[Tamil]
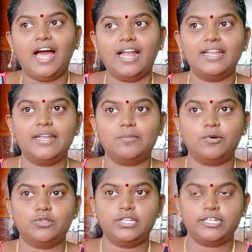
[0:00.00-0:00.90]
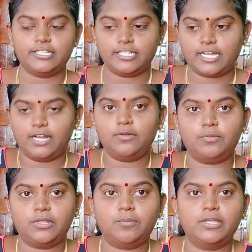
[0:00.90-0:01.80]
ஆனால் நம்ம வந்து ரெண்டு காலும்
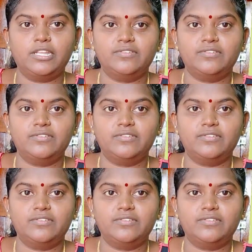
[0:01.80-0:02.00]
இந்த மாதிரி